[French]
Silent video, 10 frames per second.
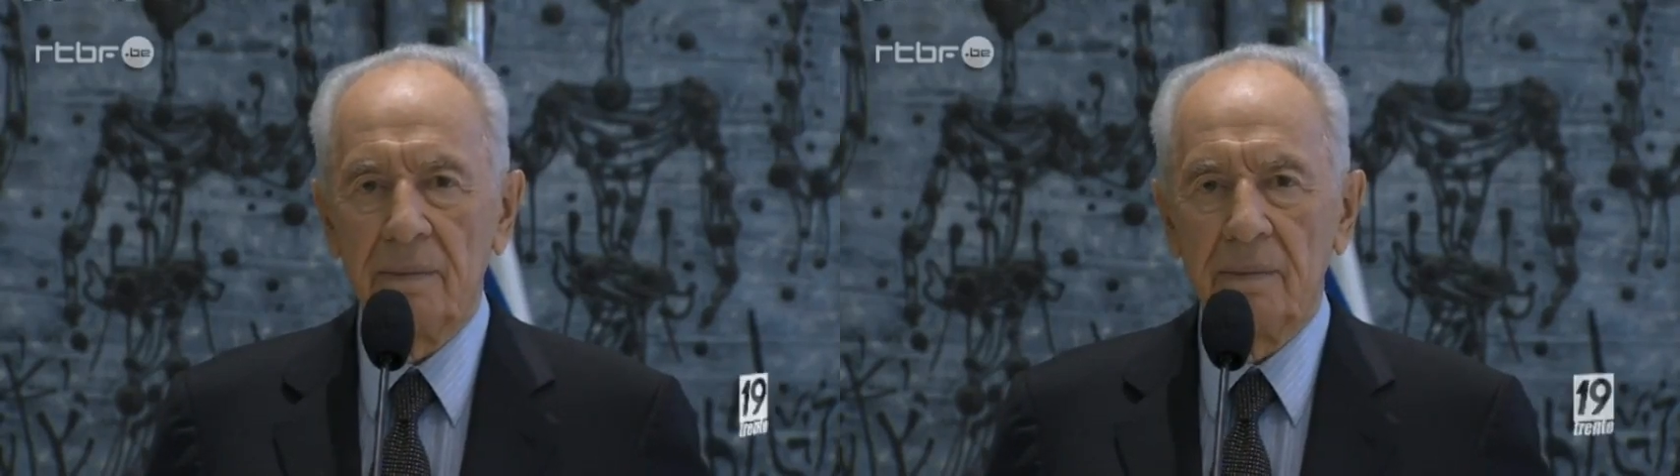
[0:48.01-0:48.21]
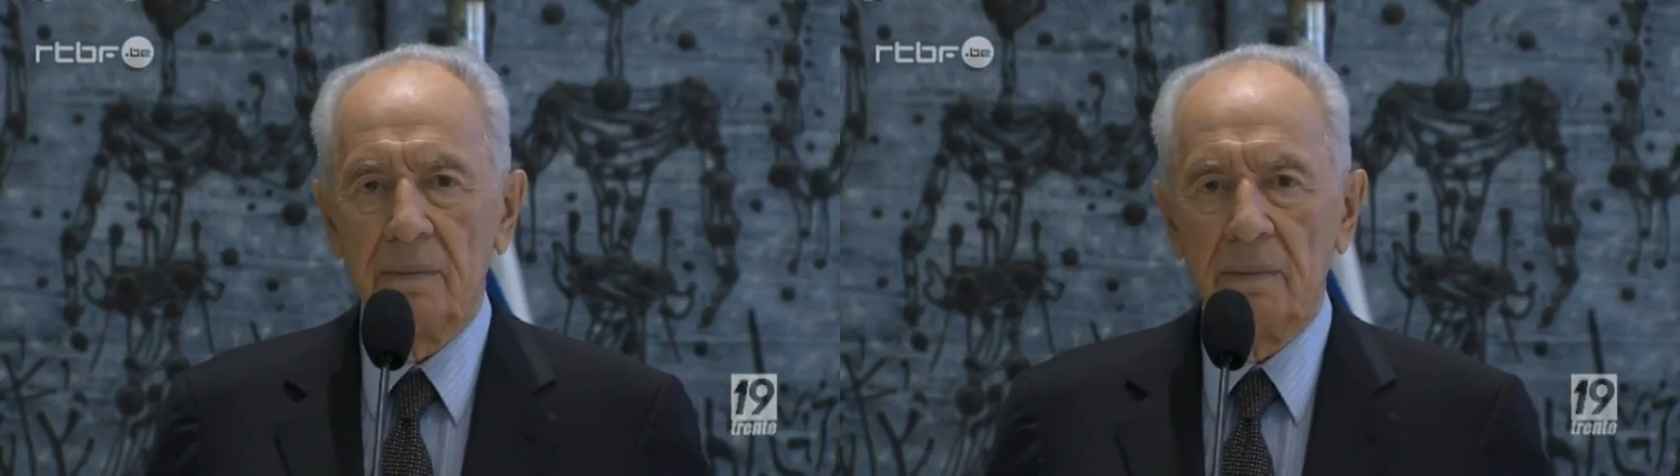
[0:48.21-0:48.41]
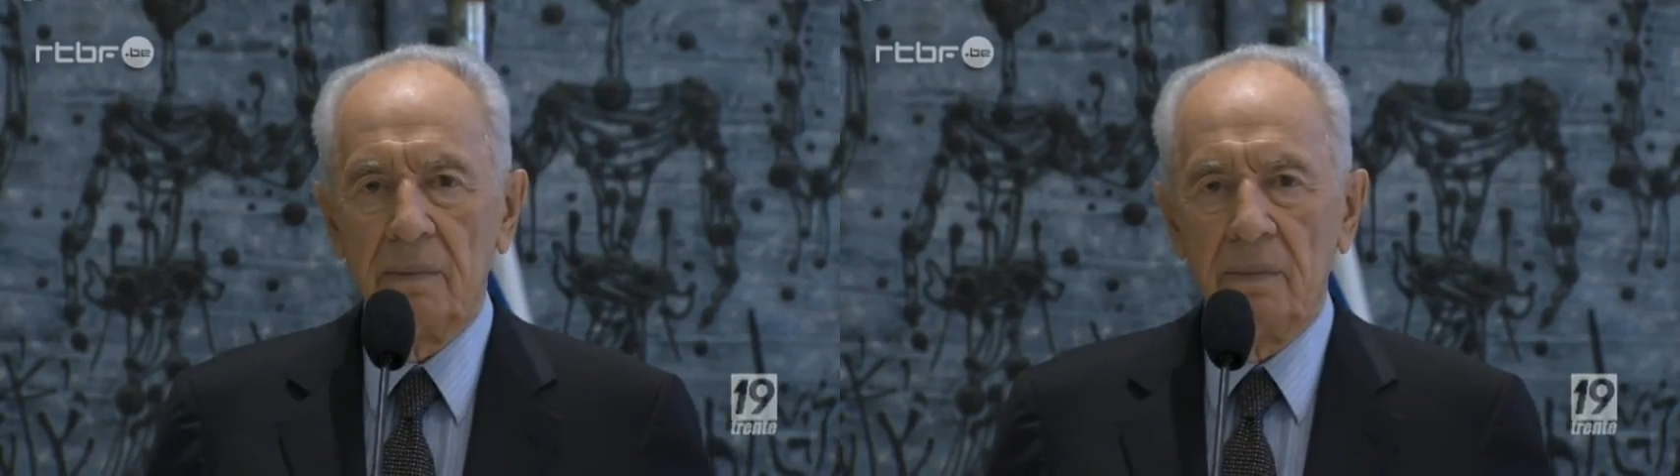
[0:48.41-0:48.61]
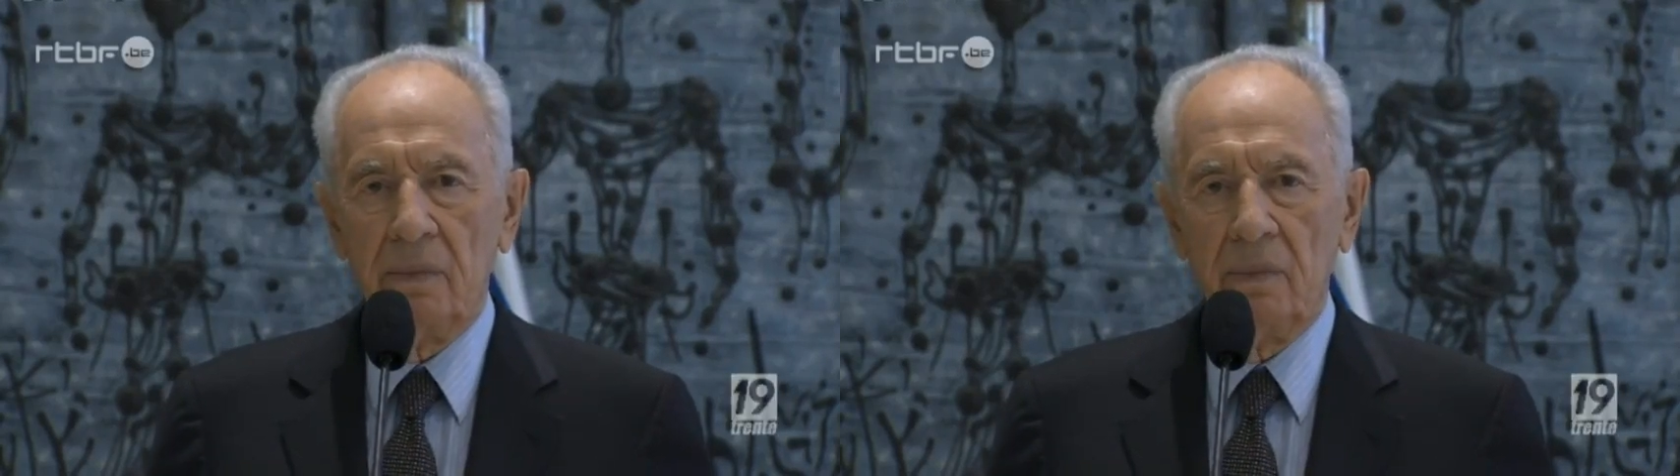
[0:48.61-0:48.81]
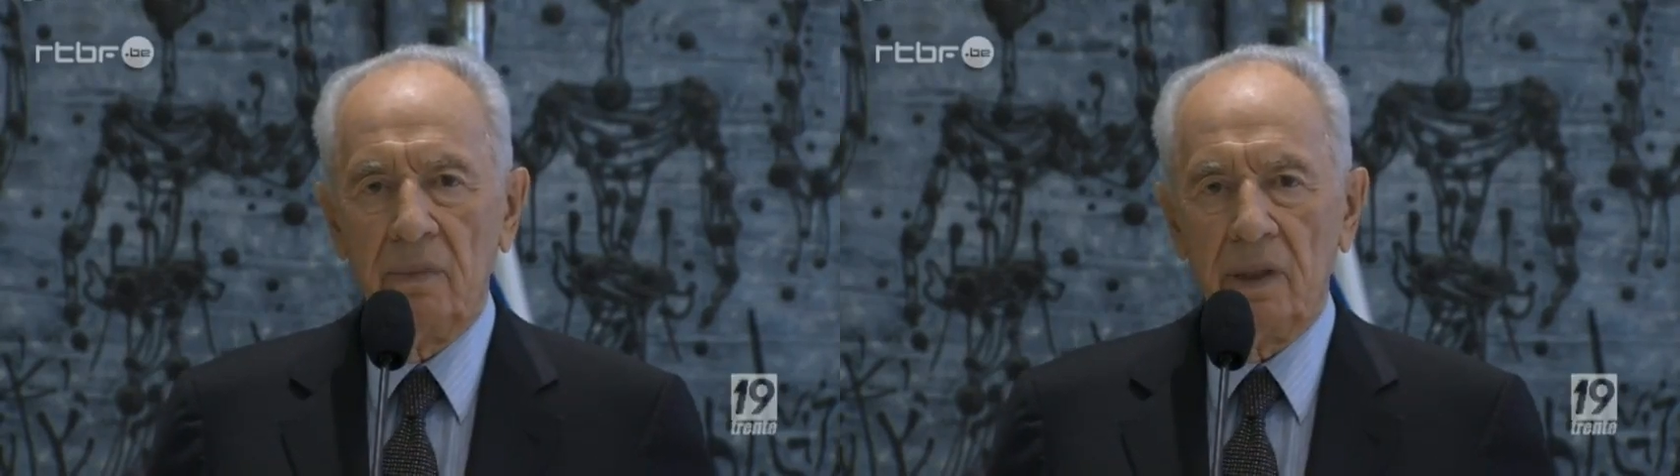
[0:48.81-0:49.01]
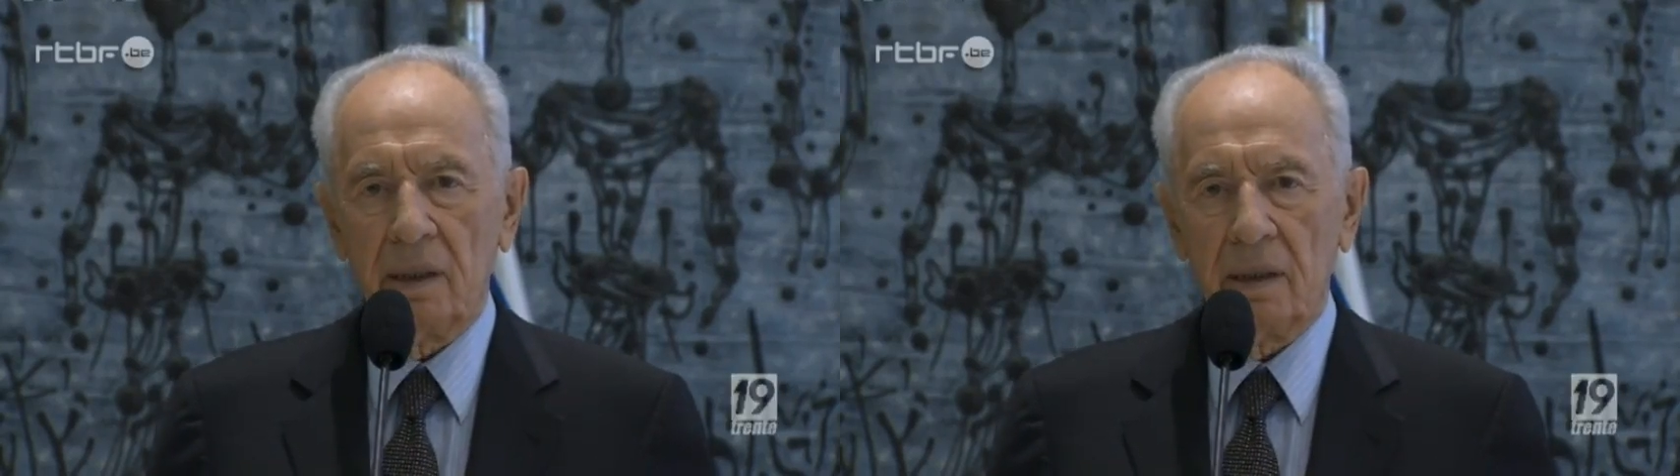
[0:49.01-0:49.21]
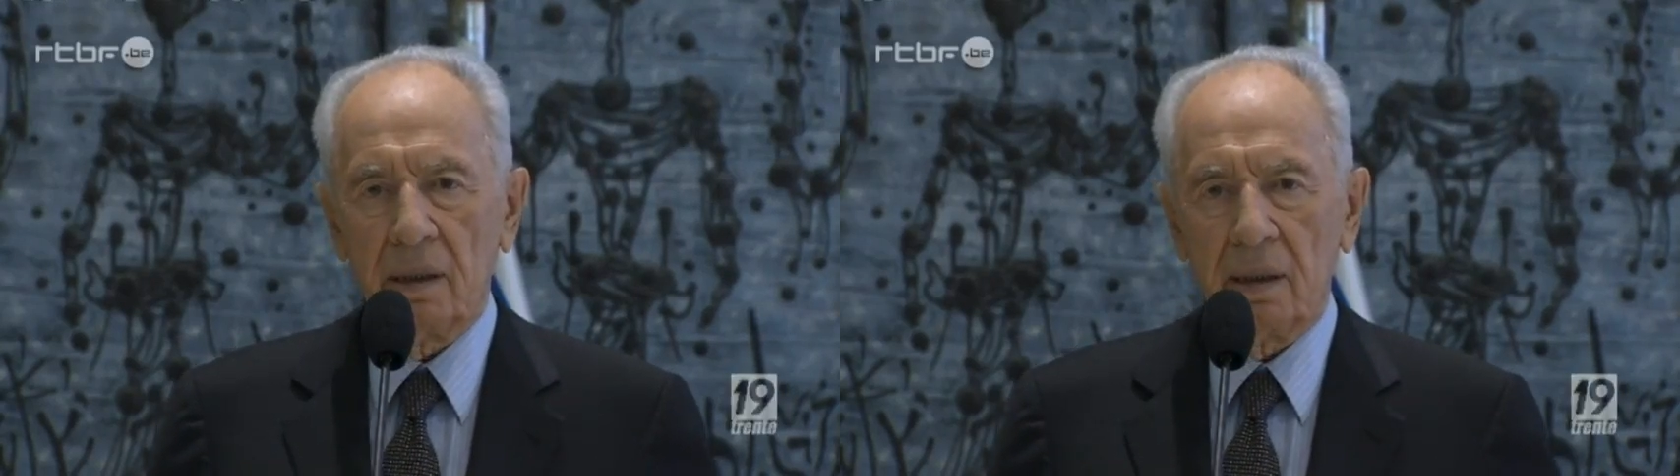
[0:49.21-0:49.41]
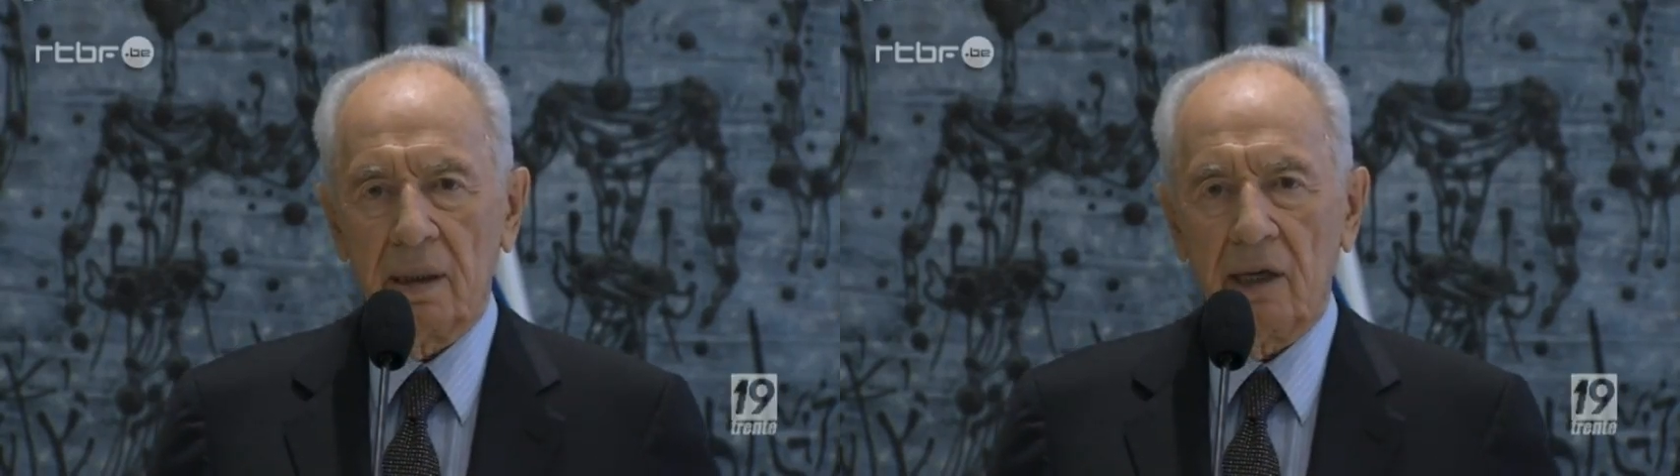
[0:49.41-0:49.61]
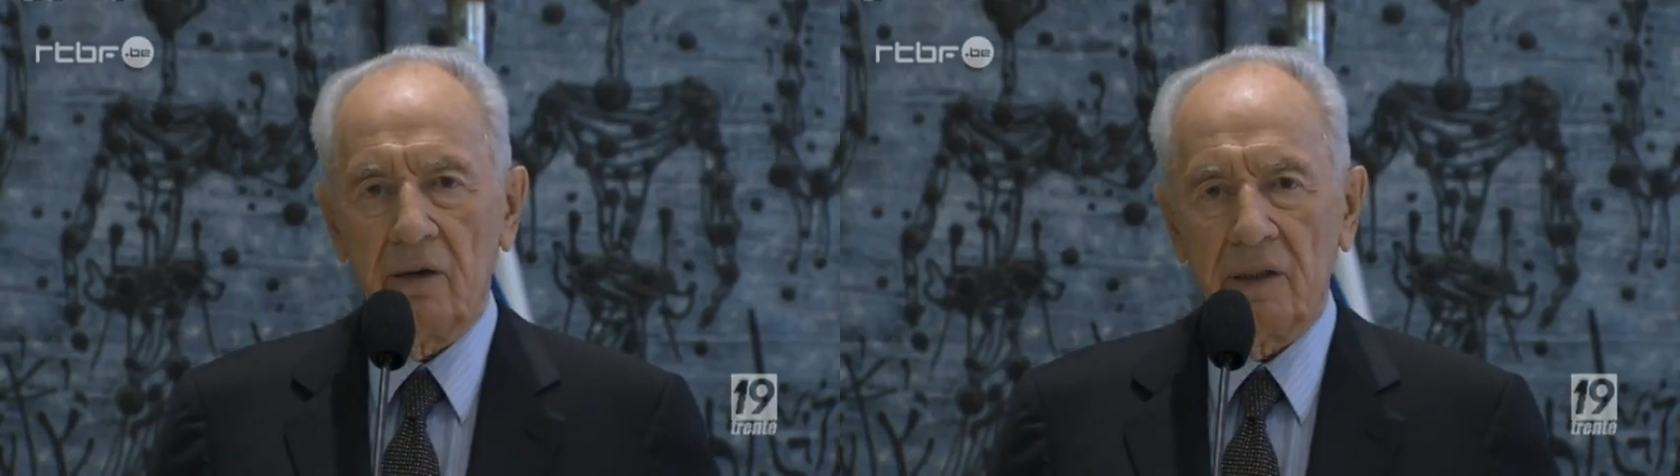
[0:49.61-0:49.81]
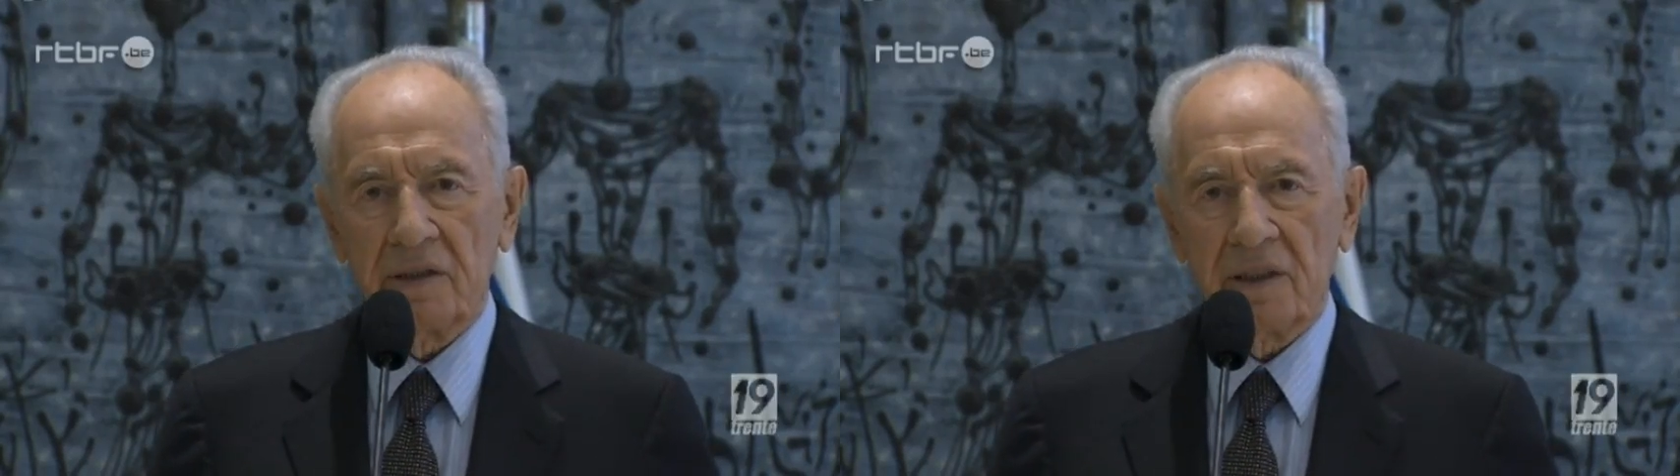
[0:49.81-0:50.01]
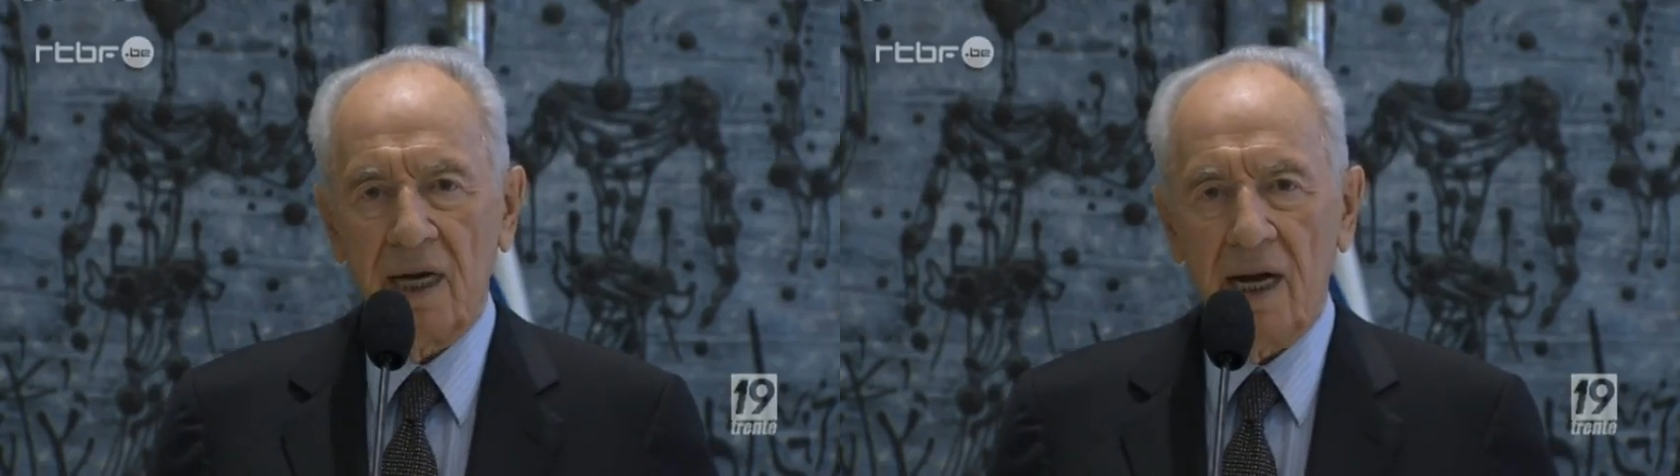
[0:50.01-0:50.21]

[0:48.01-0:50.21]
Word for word: où ces terroristes se cachent.